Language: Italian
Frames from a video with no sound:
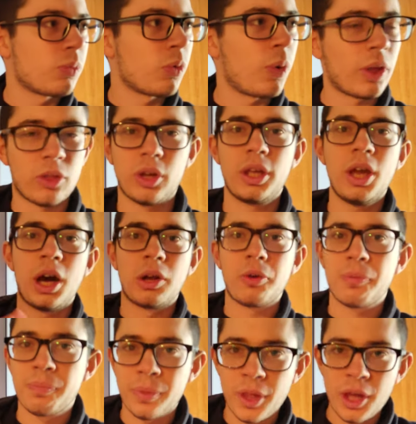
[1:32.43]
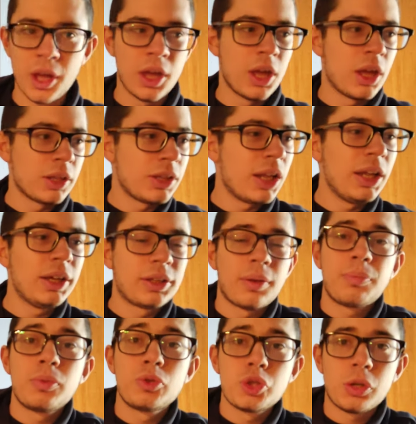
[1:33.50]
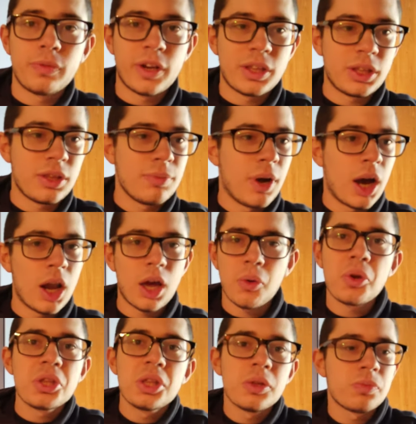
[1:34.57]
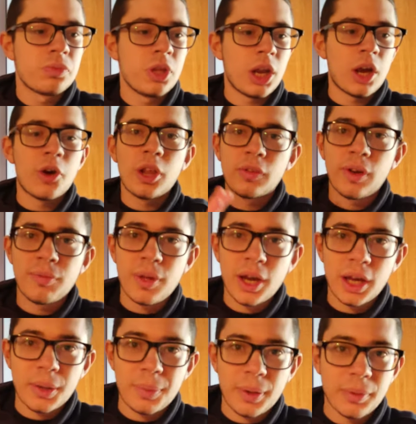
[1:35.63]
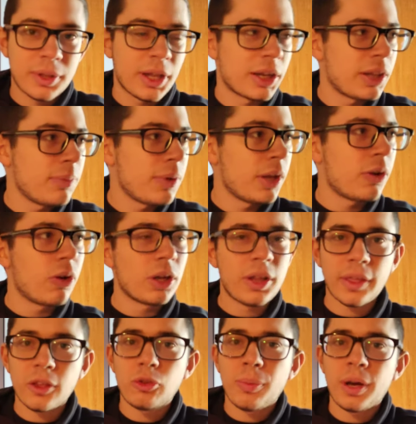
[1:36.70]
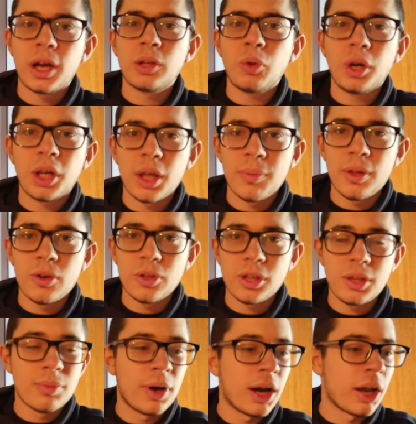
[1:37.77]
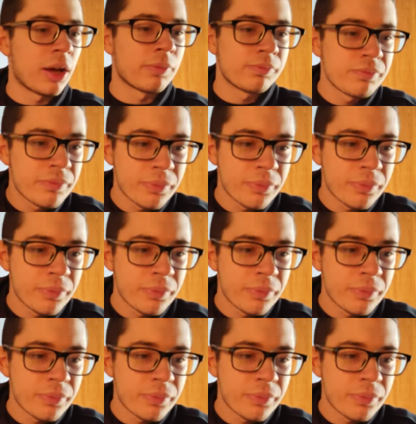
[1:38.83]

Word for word: Questo è chiaro. Delict è più giovane di Dybala, quindi di regola dovrebbe anche prendere di meno ed è stato pagato anche meno di Dybala.